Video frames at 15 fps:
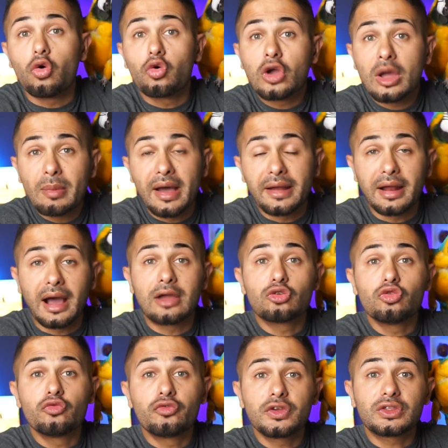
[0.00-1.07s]
وكمان
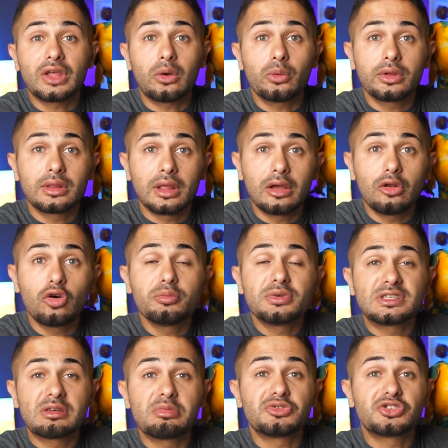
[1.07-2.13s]
حيكون في تعويض لهم
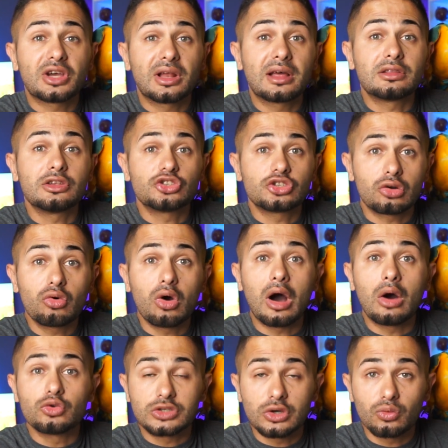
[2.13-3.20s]
بسبب الشغلات اللي
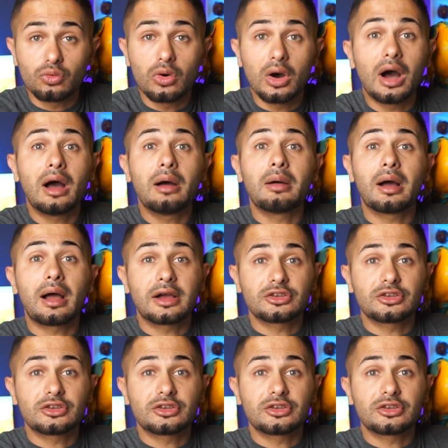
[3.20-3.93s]
اشتروها او سووها